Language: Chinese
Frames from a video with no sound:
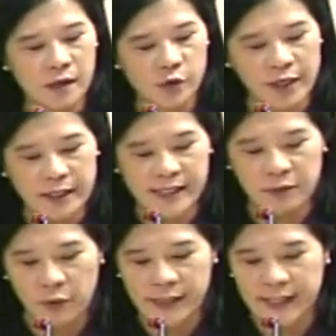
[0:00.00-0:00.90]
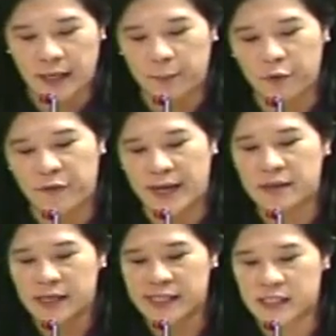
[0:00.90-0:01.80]
所以，针对这个部
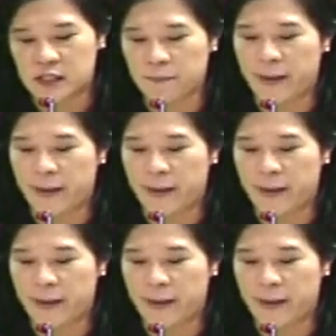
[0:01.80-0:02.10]
分，其实是